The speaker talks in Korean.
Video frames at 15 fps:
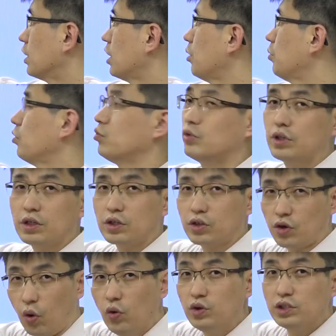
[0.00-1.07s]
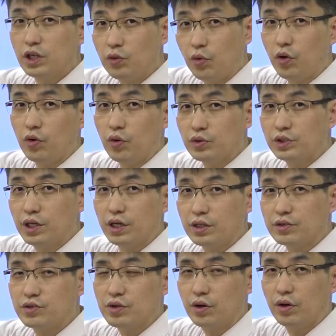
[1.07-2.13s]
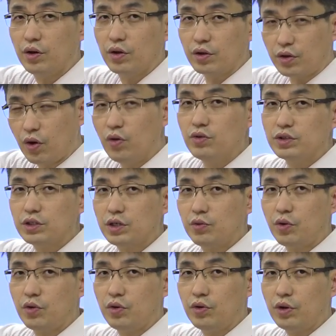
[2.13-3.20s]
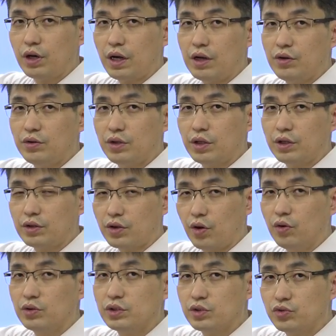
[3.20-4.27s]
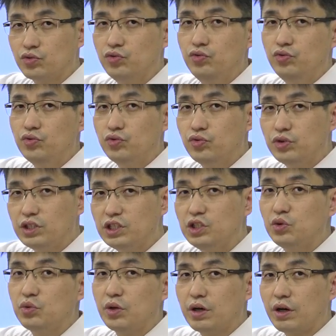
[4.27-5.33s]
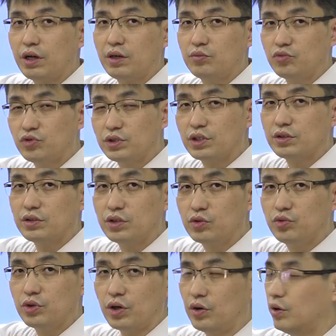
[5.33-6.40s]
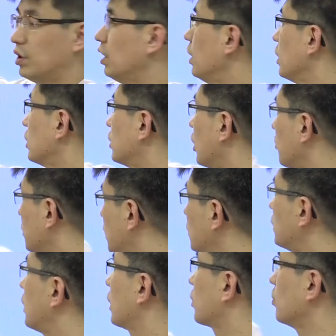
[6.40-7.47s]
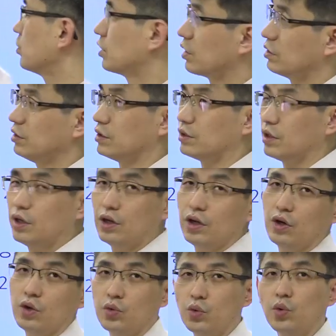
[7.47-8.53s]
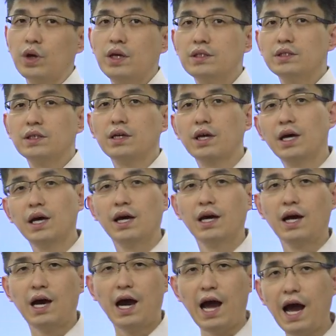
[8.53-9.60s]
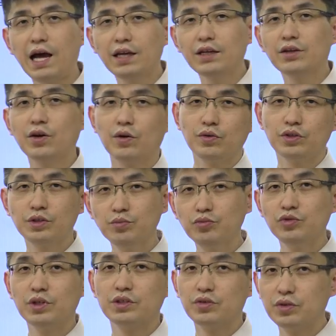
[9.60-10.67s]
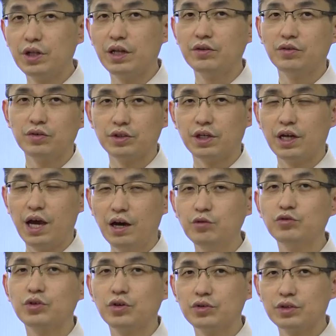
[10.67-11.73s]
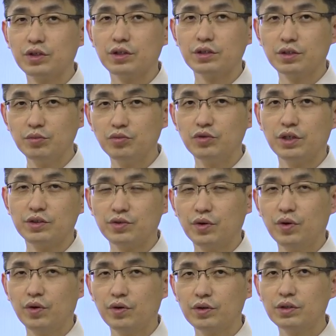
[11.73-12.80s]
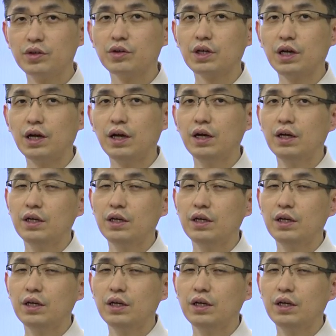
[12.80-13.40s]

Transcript: 그야말로 우리 경제원론 책 있죠? 경제원론에 관련된 경제 순수 이론에 관한 문제들이고요. 그다음에 시사경제는 요게 이제 한경신문에서 내는 거잖아요. 한국경제신문에서. 그러니까